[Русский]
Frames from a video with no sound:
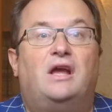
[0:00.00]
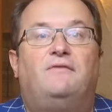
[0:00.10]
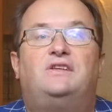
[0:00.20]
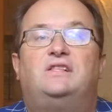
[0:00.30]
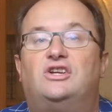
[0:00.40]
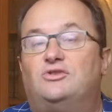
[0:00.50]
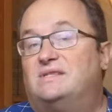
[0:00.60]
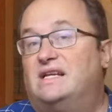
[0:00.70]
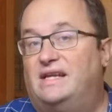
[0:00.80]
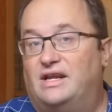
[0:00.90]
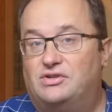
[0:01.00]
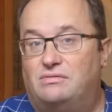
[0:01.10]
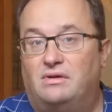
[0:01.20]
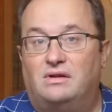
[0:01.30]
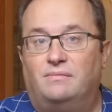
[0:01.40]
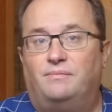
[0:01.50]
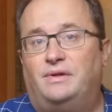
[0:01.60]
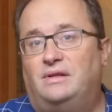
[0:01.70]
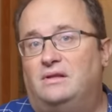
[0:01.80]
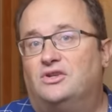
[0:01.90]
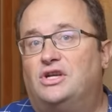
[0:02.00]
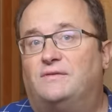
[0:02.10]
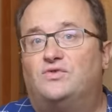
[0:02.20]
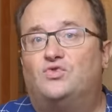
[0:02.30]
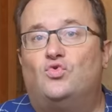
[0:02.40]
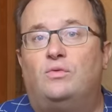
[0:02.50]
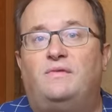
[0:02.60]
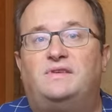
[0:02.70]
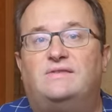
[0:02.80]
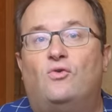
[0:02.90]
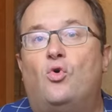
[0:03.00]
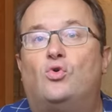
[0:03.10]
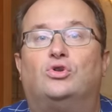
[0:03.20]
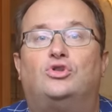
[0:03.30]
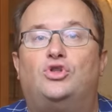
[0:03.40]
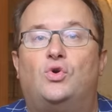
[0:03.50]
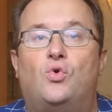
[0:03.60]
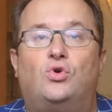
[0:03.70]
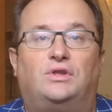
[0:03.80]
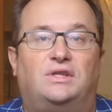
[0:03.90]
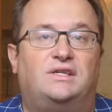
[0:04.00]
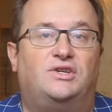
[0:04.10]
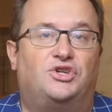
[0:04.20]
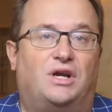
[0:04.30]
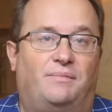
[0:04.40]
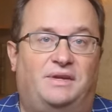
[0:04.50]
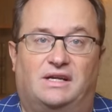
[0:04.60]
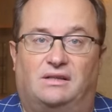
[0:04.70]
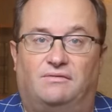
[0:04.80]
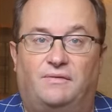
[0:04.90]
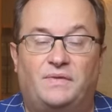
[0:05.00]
Ведь нашим соотечественникам принадлежат в сумме всего около трех тысяч объектов.